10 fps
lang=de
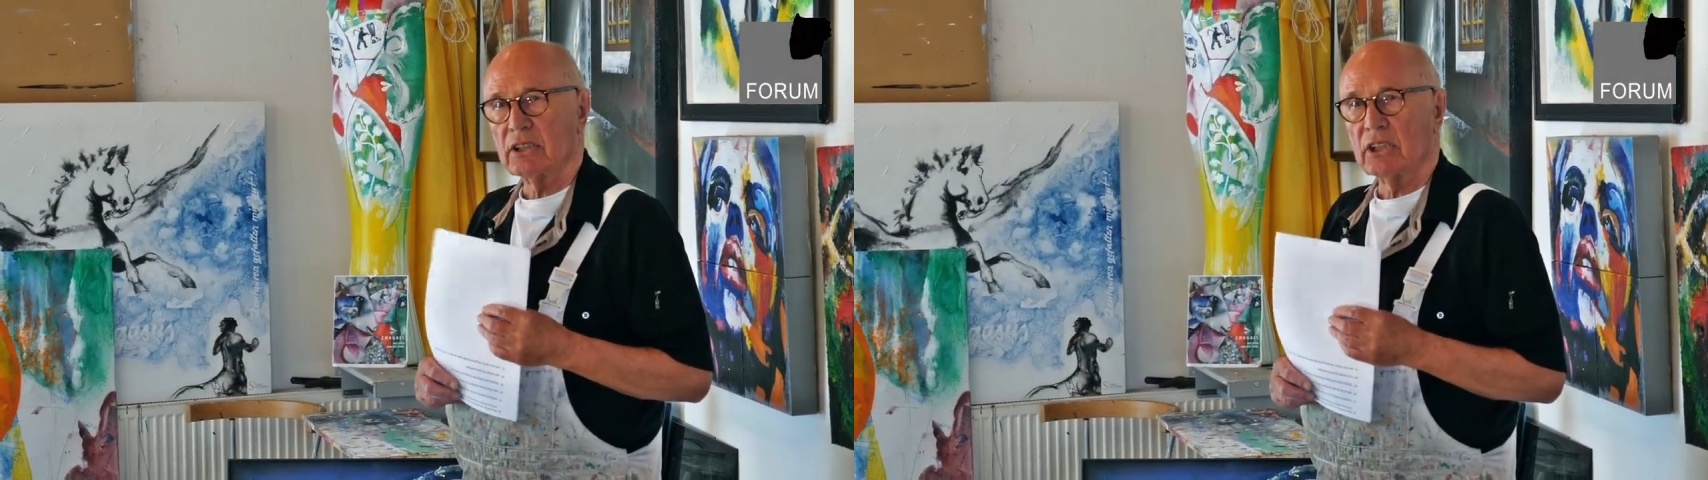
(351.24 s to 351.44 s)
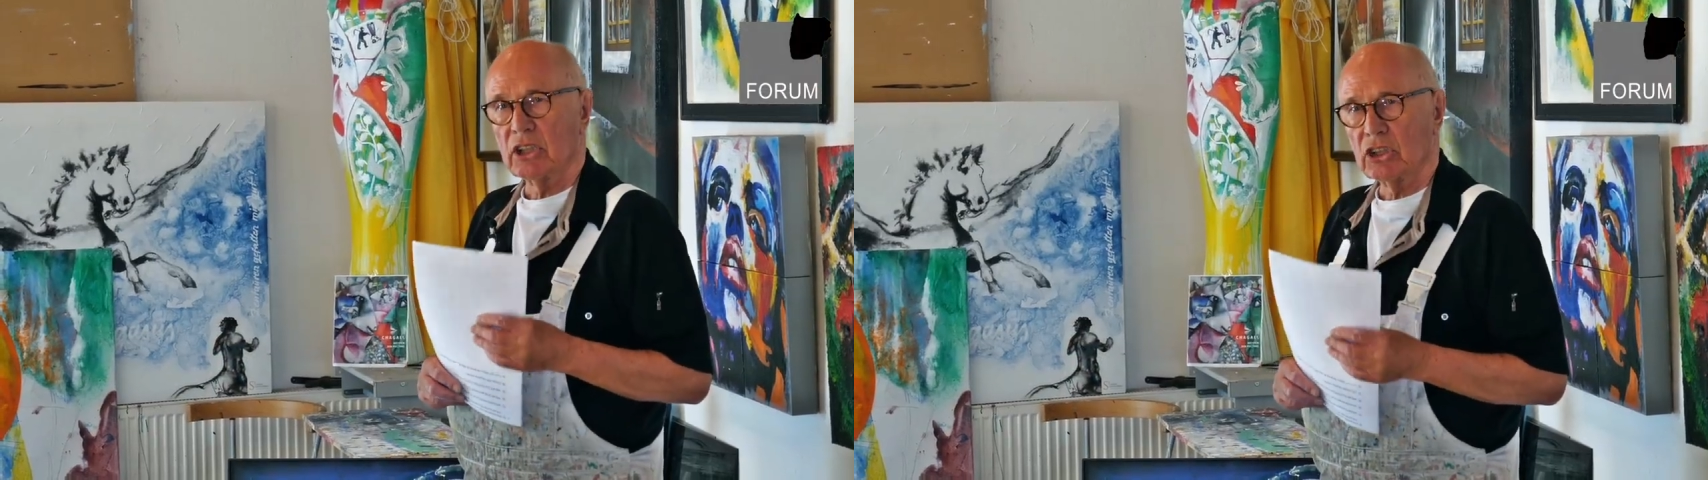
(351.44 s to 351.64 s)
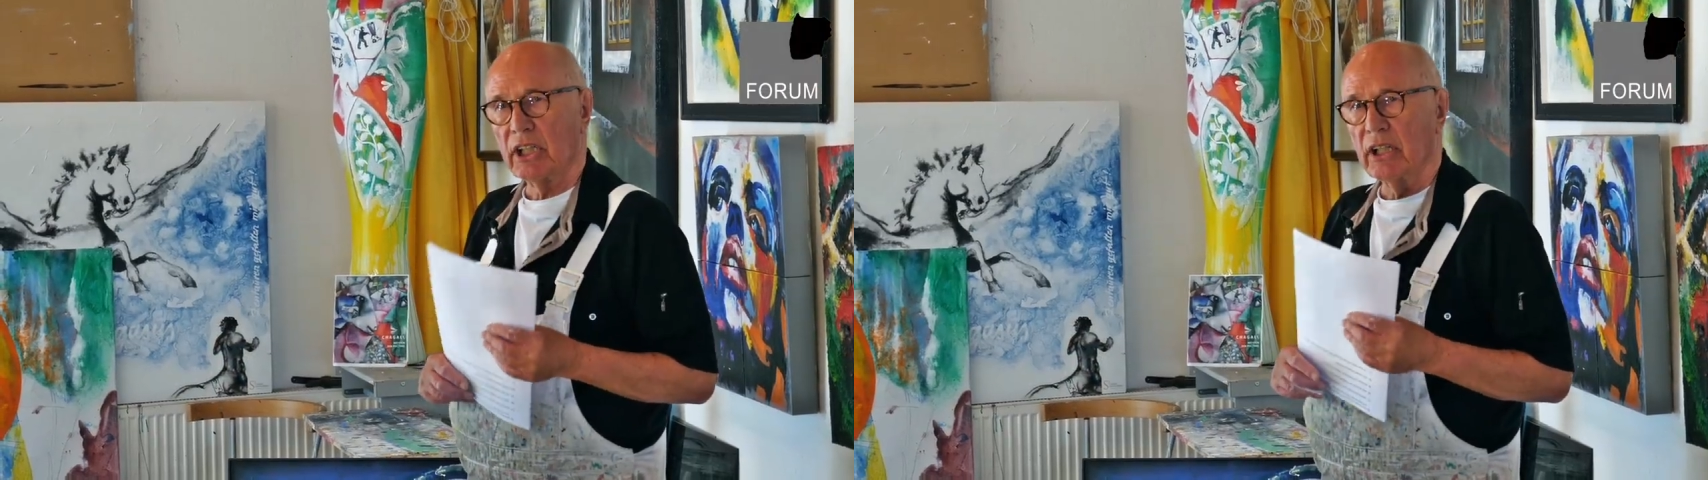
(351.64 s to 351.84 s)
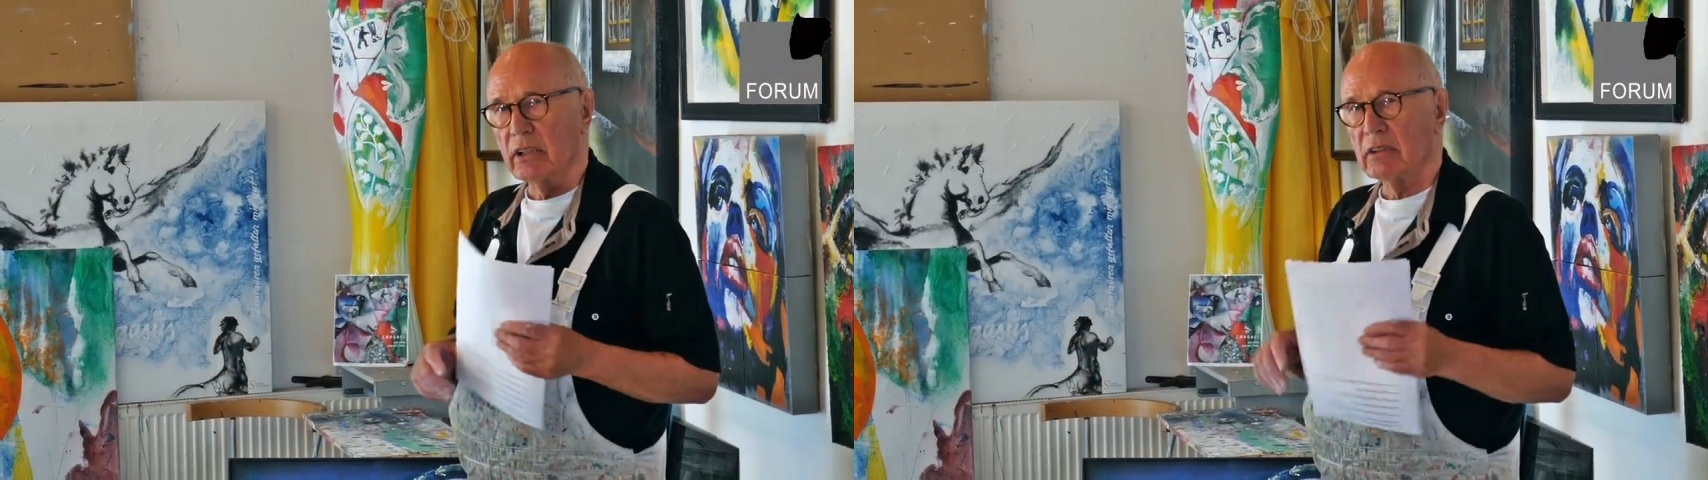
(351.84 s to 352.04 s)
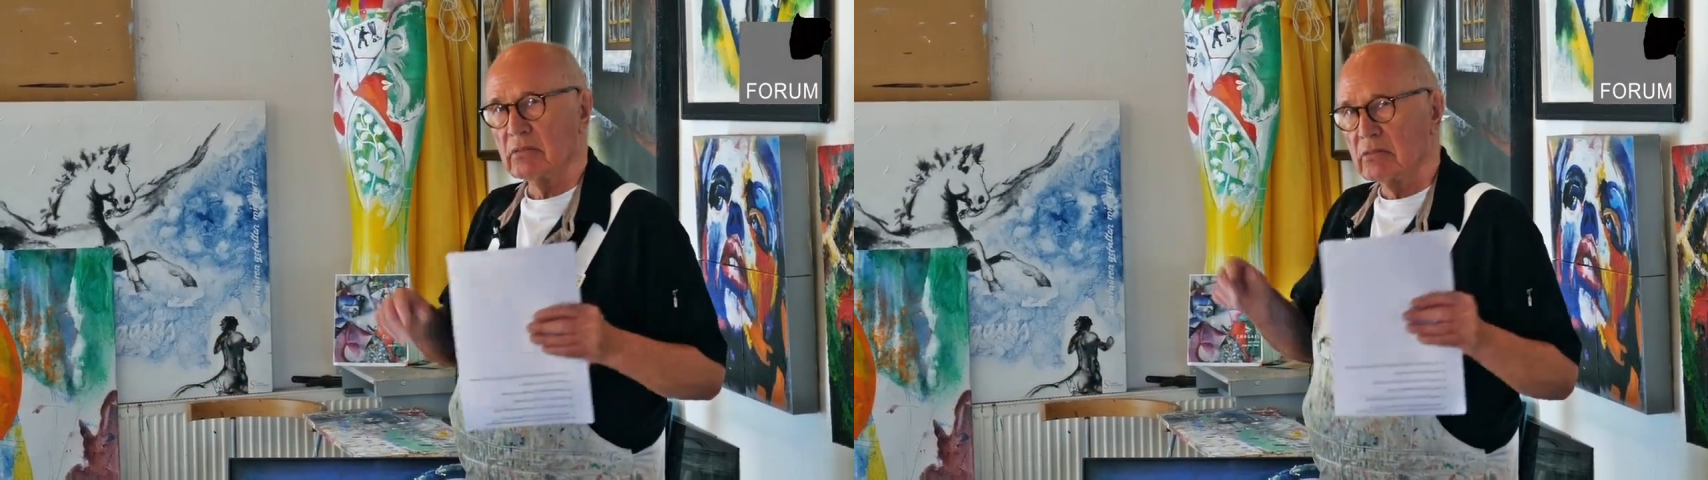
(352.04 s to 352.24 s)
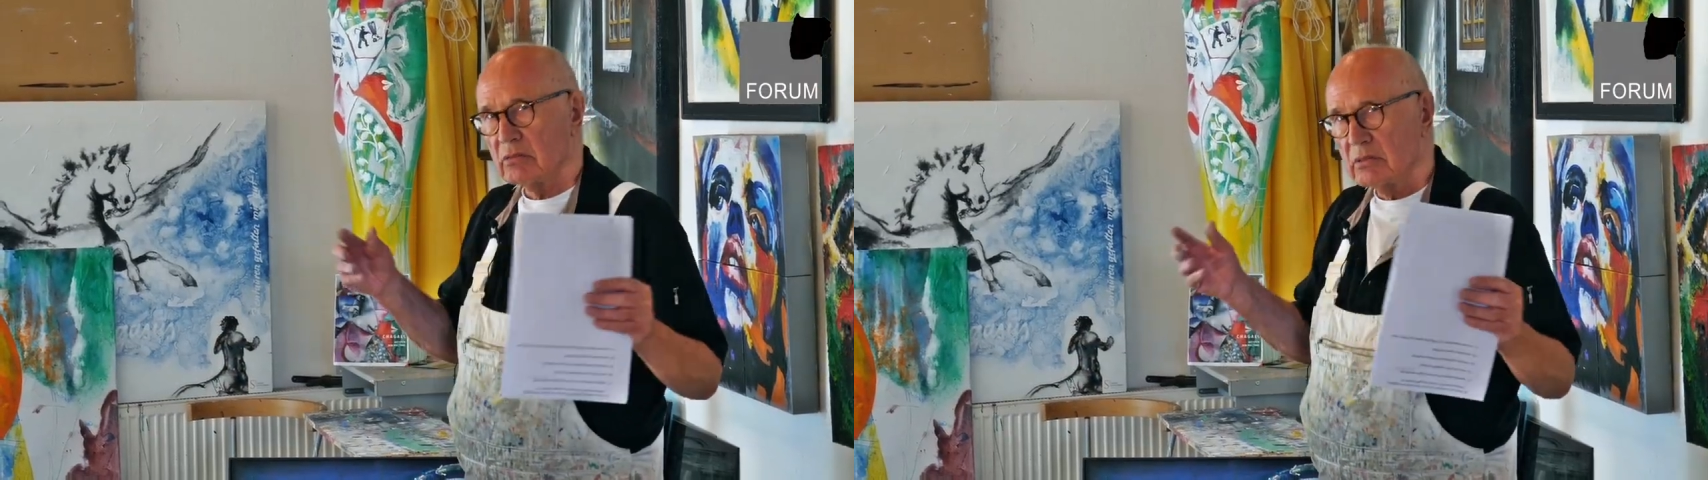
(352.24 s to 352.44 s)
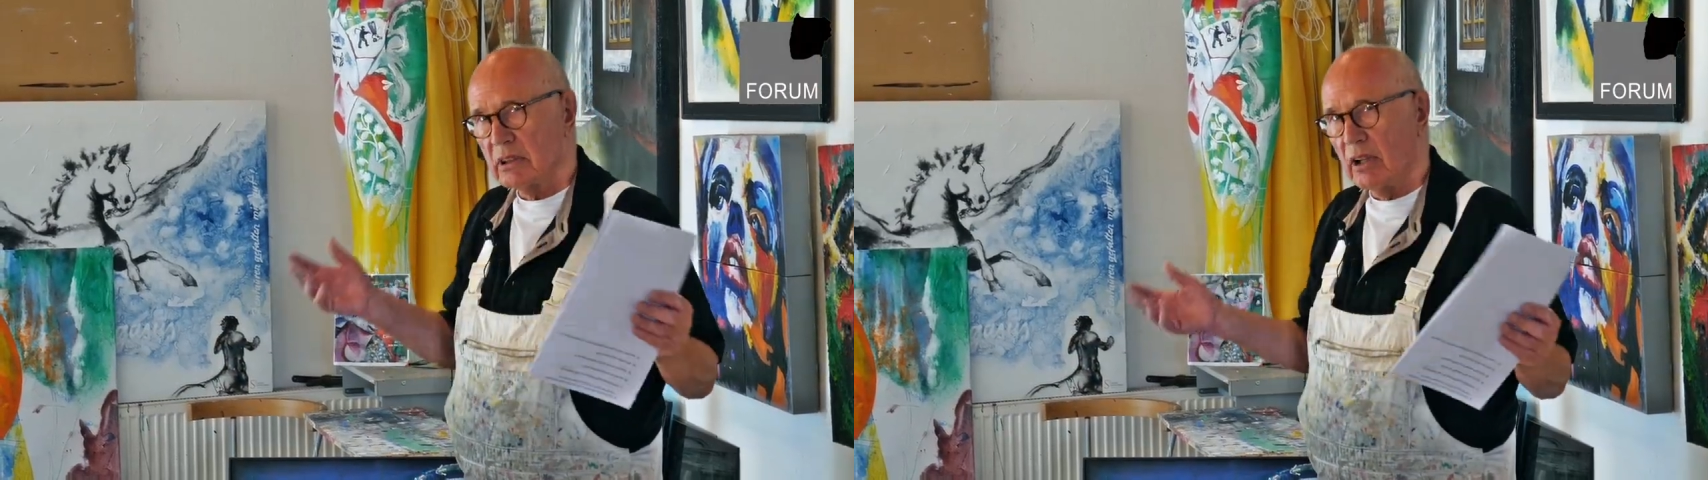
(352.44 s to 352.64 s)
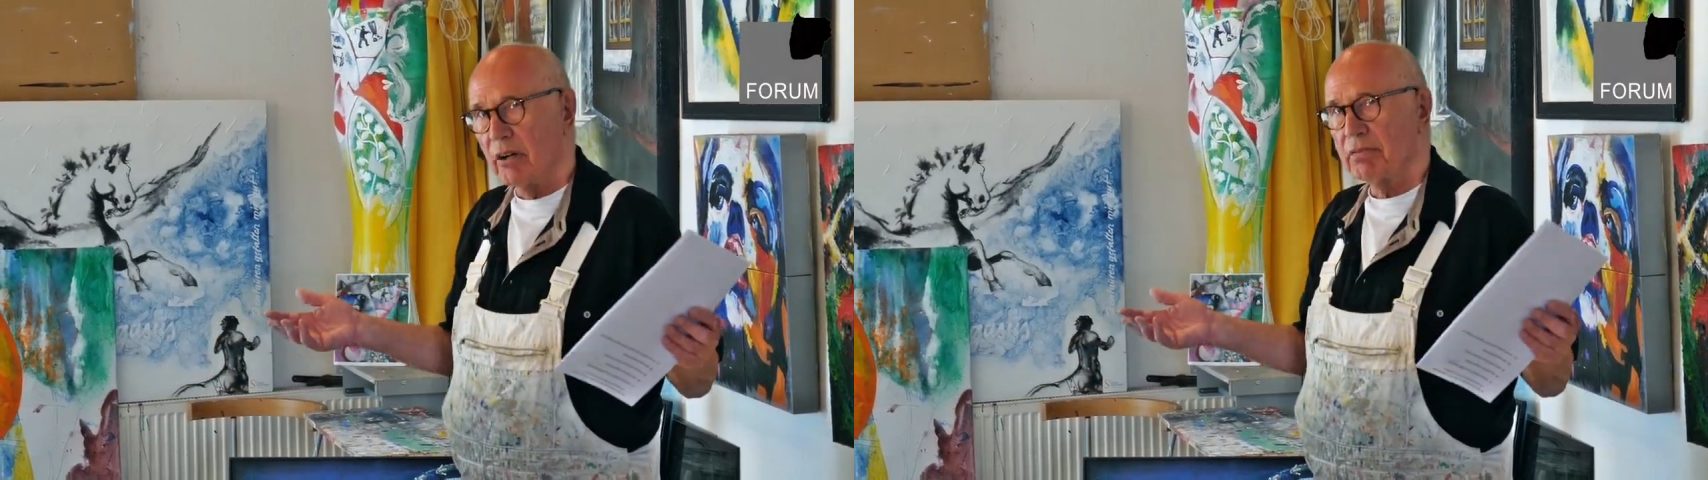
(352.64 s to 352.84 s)
Geschehen
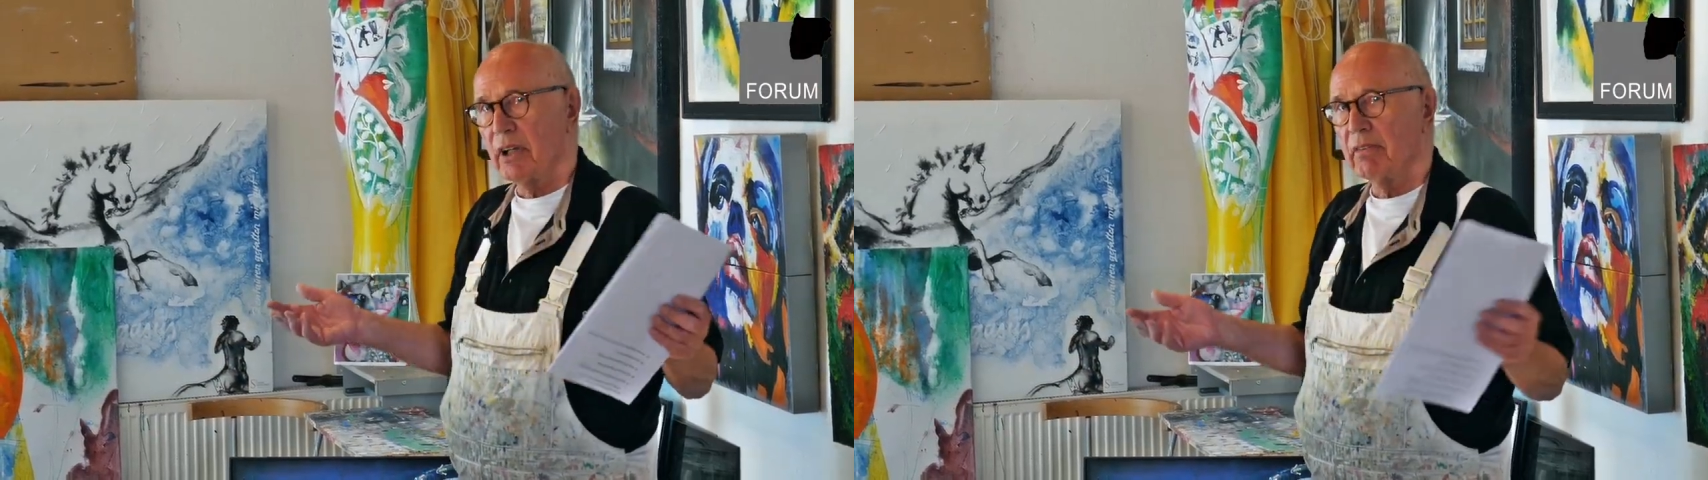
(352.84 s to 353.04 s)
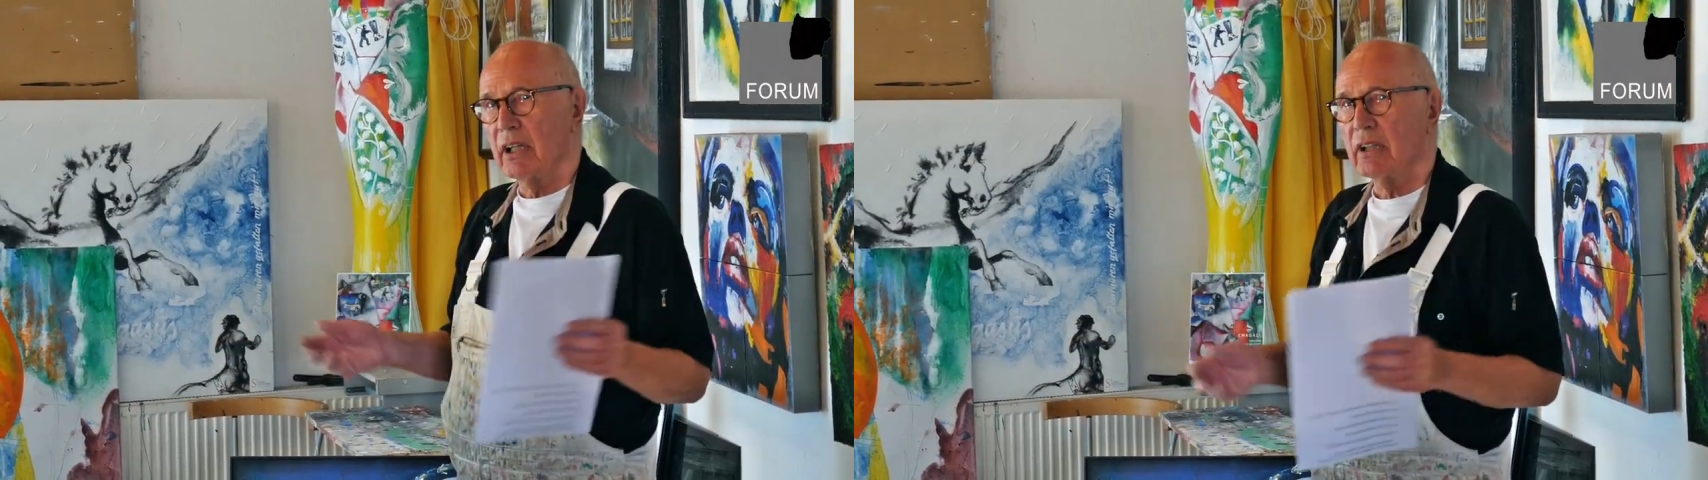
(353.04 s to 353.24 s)
auf der Welt.